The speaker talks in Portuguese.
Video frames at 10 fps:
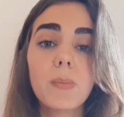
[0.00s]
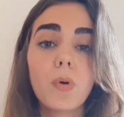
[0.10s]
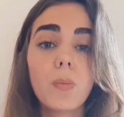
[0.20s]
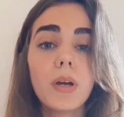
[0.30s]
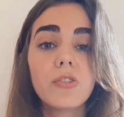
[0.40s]

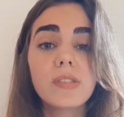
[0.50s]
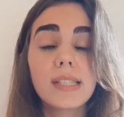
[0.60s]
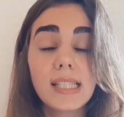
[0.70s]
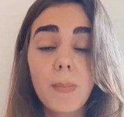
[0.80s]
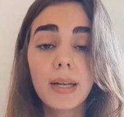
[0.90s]
por meio de
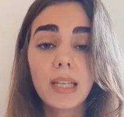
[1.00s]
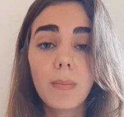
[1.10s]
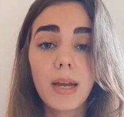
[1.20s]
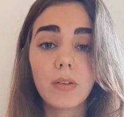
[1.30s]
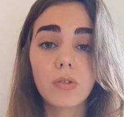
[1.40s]
seis
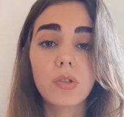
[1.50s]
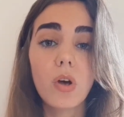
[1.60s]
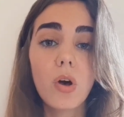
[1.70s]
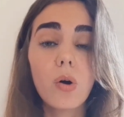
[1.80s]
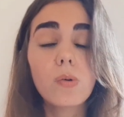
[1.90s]
departamentos.
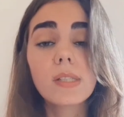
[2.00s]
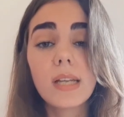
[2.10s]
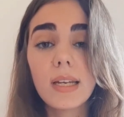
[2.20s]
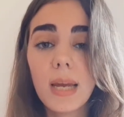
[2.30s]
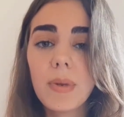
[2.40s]
O
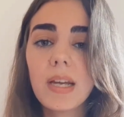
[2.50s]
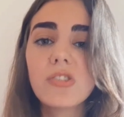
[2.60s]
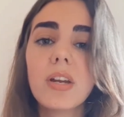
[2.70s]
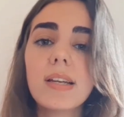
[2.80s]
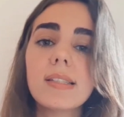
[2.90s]
CIM, que
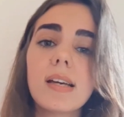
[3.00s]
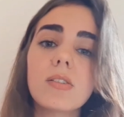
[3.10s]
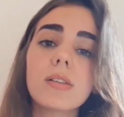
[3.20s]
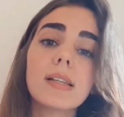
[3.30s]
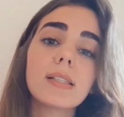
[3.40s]
gerencia
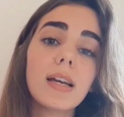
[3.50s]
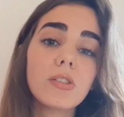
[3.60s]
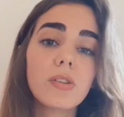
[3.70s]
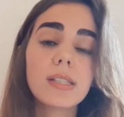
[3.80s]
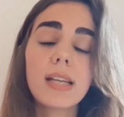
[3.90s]
as nossas
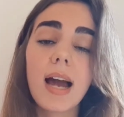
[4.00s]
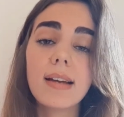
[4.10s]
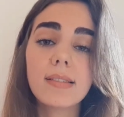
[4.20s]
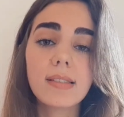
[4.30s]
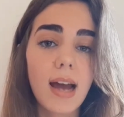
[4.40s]
redes
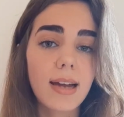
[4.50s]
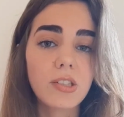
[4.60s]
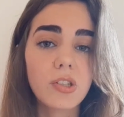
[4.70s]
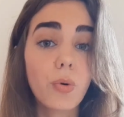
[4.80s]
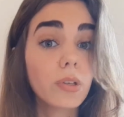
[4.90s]
sociais,
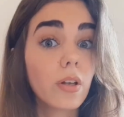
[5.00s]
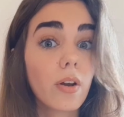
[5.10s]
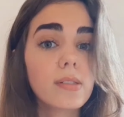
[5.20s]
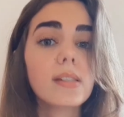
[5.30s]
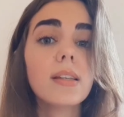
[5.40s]
site e cuida da
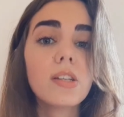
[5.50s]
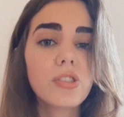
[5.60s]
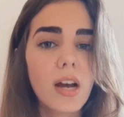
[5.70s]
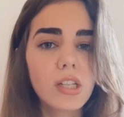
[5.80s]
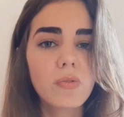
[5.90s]
nossa
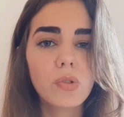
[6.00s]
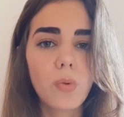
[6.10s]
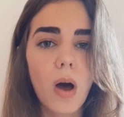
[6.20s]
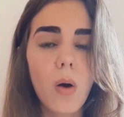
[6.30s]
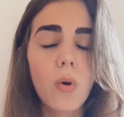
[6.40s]
identidade
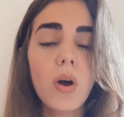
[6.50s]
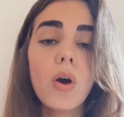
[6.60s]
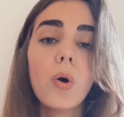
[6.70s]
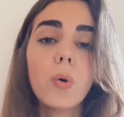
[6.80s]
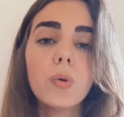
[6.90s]
visual.
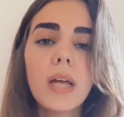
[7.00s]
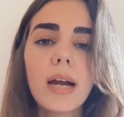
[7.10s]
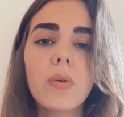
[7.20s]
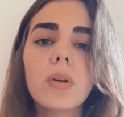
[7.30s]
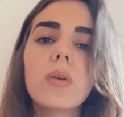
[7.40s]
O
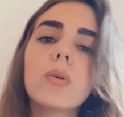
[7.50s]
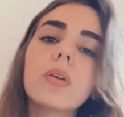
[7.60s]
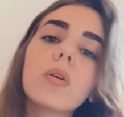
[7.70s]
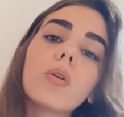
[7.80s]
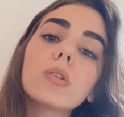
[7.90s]
DECO, que
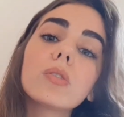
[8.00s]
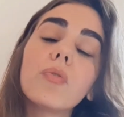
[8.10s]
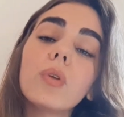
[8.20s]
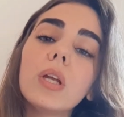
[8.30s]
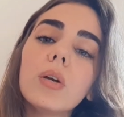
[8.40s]
cuida do nosso
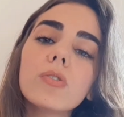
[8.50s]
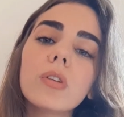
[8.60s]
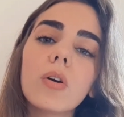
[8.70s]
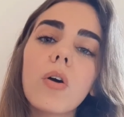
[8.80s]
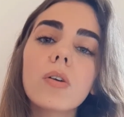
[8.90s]
funil
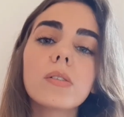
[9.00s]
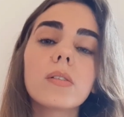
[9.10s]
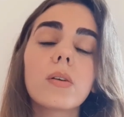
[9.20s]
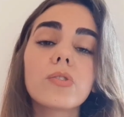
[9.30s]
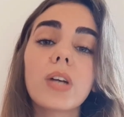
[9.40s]
de negócios,
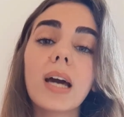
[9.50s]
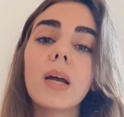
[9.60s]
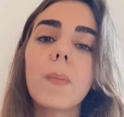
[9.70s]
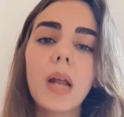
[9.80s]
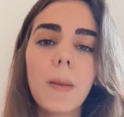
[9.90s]
então de
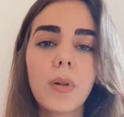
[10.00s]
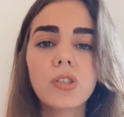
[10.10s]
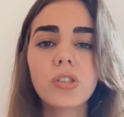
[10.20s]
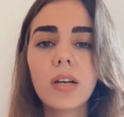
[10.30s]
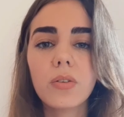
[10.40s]
cada
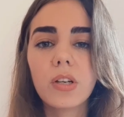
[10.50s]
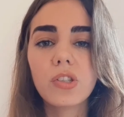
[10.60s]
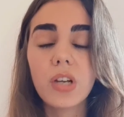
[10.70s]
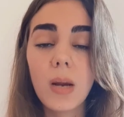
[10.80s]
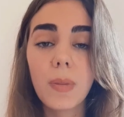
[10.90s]
pré-projeto
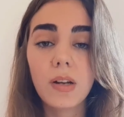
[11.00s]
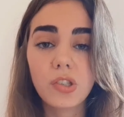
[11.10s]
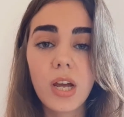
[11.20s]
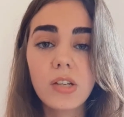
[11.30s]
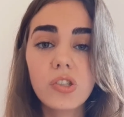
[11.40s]
que chega pra
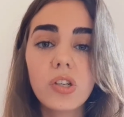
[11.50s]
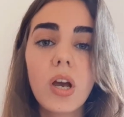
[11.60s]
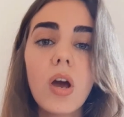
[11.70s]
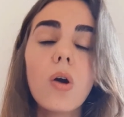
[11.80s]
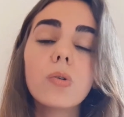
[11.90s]

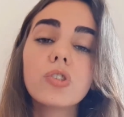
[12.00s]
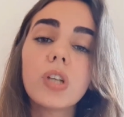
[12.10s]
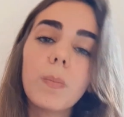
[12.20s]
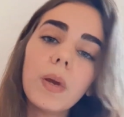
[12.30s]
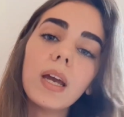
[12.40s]
gente. O
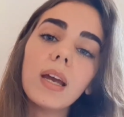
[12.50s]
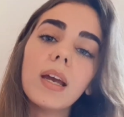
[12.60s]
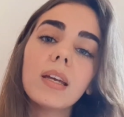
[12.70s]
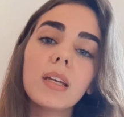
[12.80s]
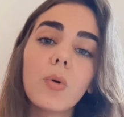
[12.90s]
GP,
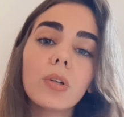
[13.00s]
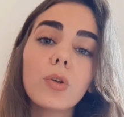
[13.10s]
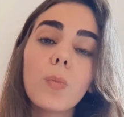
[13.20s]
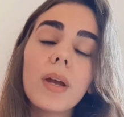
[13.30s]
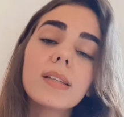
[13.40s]
que cuida
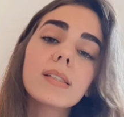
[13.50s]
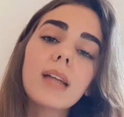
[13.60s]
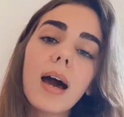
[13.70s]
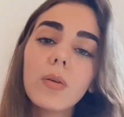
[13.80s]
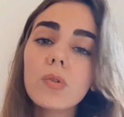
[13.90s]
do
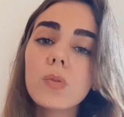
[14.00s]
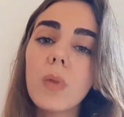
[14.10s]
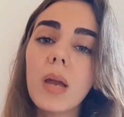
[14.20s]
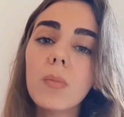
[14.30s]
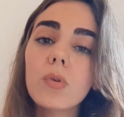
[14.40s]
bem-estar dos
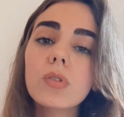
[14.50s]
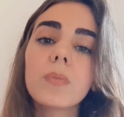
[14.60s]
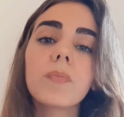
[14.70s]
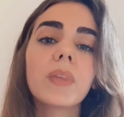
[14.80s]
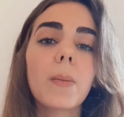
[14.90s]

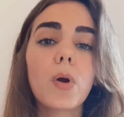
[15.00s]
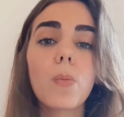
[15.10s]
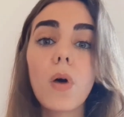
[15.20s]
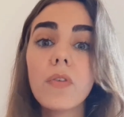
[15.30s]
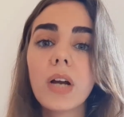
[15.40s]
membros,
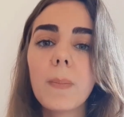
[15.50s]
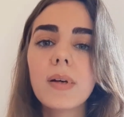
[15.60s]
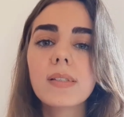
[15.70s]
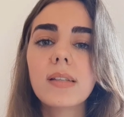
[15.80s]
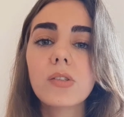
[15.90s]
promove
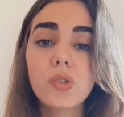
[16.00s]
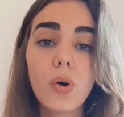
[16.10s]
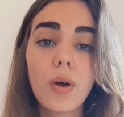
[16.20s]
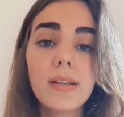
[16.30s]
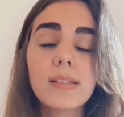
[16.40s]

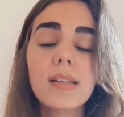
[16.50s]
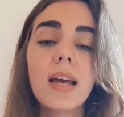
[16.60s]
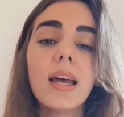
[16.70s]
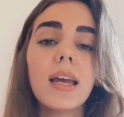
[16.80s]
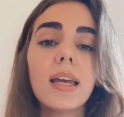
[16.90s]
capacitações
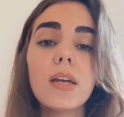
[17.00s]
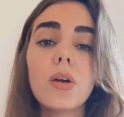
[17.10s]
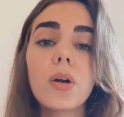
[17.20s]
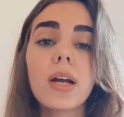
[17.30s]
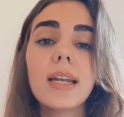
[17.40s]

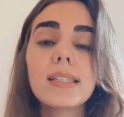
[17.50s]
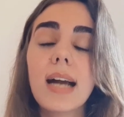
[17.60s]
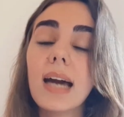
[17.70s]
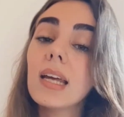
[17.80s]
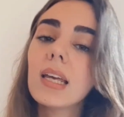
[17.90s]
e
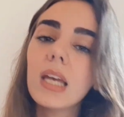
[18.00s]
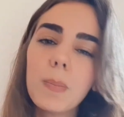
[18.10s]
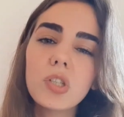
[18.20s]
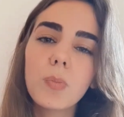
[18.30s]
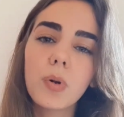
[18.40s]
organiza cada
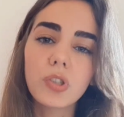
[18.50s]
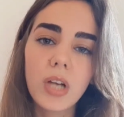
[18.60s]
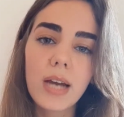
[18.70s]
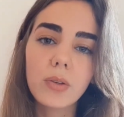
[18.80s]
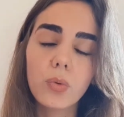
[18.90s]
equipe de
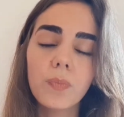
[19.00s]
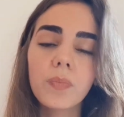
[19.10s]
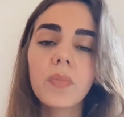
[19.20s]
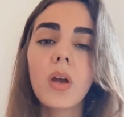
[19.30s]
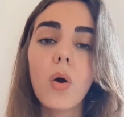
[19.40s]
projeto
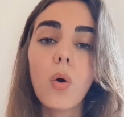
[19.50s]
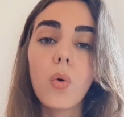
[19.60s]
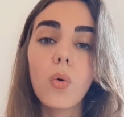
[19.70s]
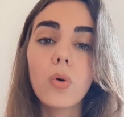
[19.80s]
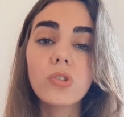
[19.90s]

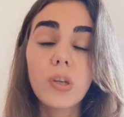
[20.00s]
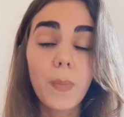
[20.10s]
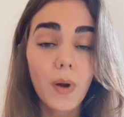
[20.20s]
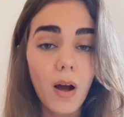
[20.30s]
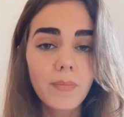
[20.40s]
o
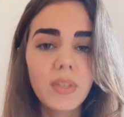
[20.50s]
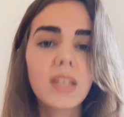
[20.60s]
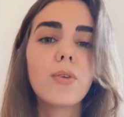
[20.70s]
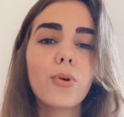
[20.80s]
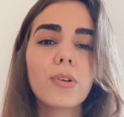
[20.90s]
GPRO,
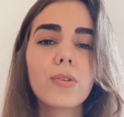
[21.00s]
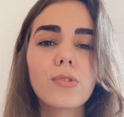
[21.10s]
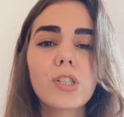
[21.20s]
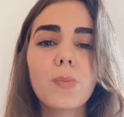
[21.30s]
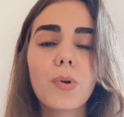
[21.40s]
que cuida
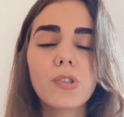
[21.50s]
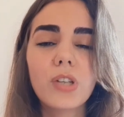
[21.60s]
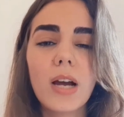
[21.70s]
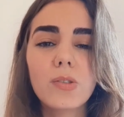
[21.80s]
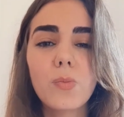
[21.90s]
dos nossos
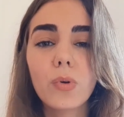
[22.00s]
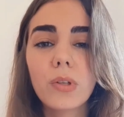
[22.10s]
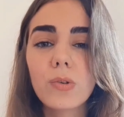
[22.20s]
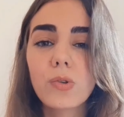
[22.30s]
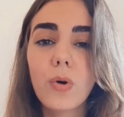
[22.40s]
projetos
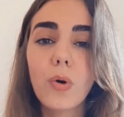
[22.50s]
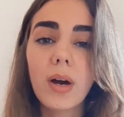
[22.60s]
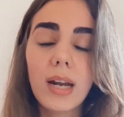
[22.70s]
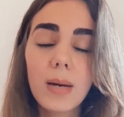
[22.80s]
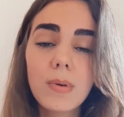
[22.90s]
montando os
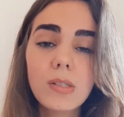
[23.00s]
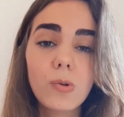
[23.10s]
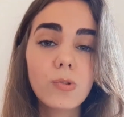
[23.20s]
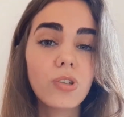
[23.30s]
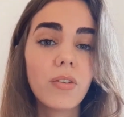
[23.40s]
cronogramas,
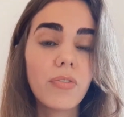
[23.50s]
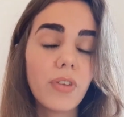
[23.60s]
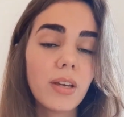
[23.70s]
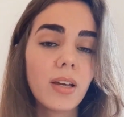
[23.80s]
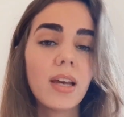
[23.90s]
o
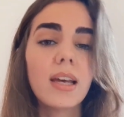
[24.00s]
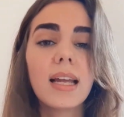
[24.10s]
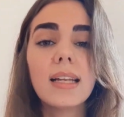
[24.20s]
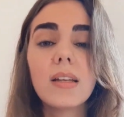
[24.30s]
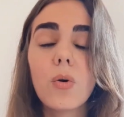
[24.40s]
Jurifim,
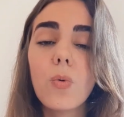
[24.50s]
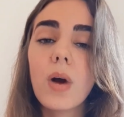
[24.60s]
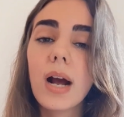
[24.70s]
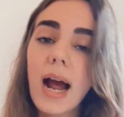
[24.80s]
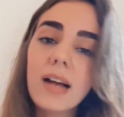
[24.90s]
que lida com
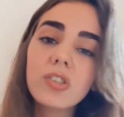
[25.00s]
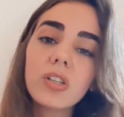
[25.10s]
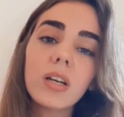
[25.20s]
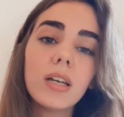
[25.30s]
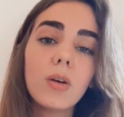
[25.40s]
o
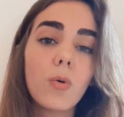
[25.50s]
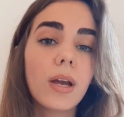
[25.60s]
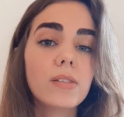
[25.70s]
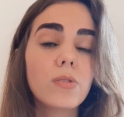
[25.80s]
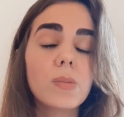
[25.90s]
caixa e com
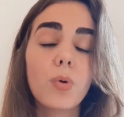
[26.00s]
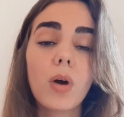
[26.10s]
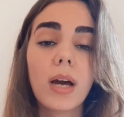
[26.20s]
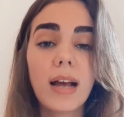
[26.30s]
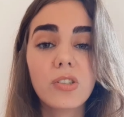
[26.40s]
questões
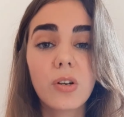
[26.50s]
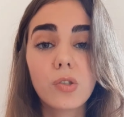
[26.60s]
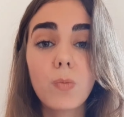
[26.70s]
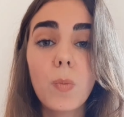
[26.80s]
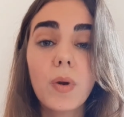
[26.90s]

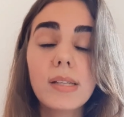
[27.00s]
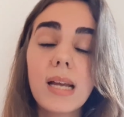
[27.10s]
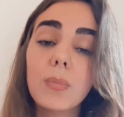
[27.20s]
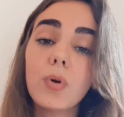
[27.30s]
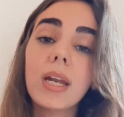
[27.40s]
burocráticas como, por
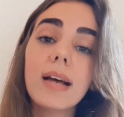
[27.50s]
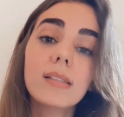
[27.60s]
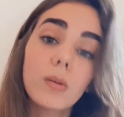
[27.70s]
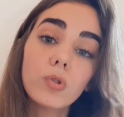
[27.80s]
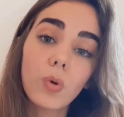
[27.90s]
exemplo,
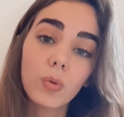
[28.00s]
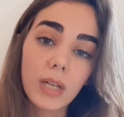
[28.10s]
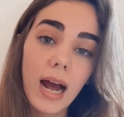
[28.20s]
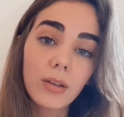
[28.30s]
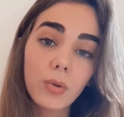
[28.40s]
criação de
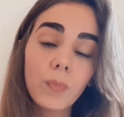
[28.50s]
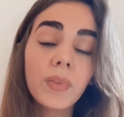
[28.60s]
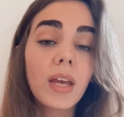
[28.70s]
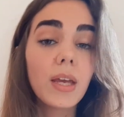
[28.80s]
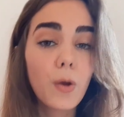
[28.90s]
contrato,
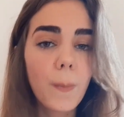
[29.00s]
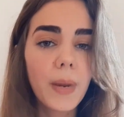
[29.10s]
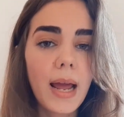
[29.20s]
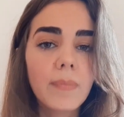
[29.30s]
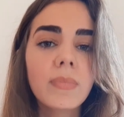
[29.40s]
e o
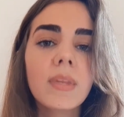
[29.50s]
PRÉ,